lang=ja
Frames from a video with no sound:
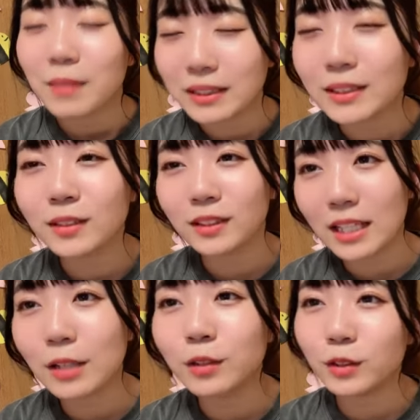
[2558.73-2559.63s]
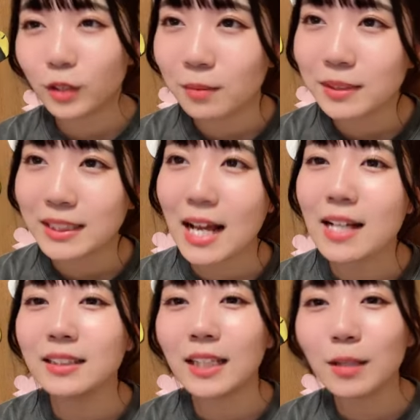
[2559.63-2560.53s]
マスクしてるクロミ
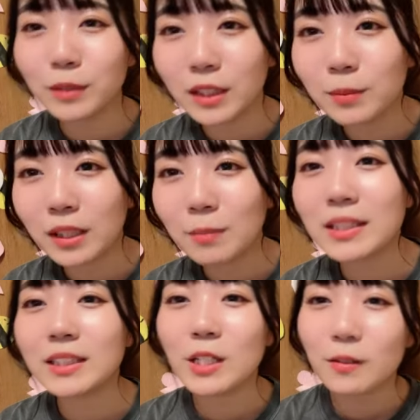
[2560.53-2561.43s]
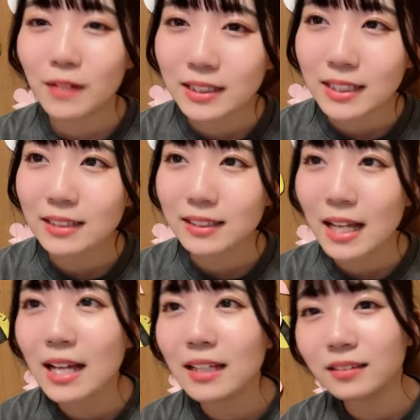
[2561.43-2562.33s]
ちゃんさん、ムキムキマッチョワンちゃん
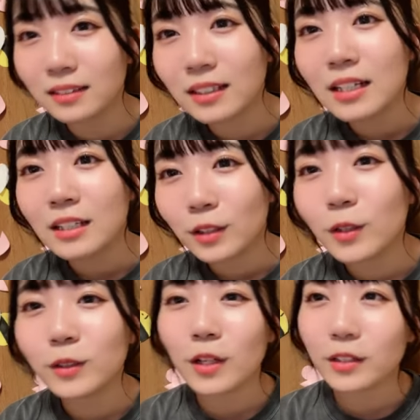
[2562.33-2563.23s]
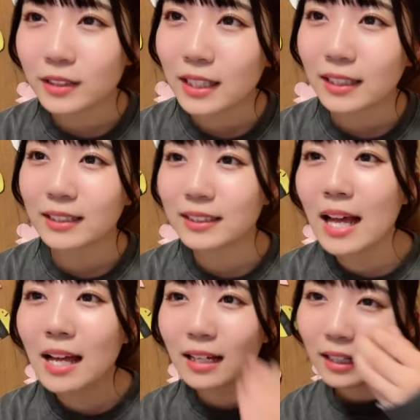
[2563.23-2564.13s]
さん、トいうさぎ
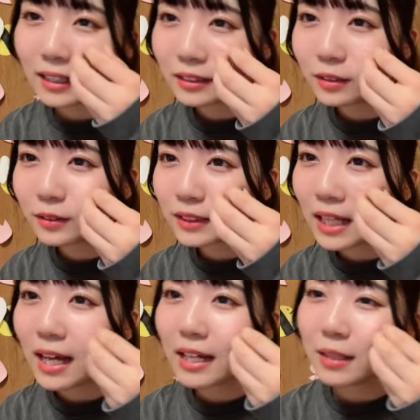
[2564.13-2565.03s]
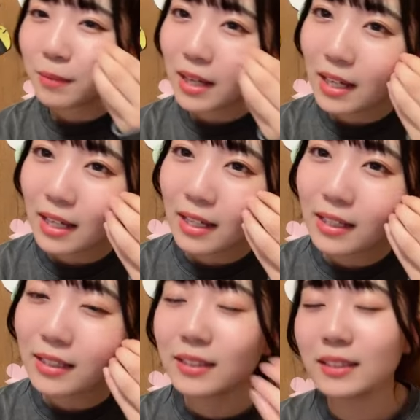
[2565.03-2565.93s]
さん、ありがとうございま
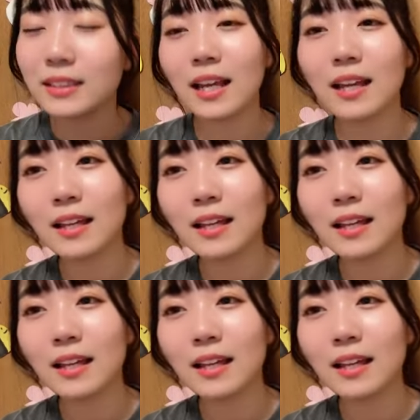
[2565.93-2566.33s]
す。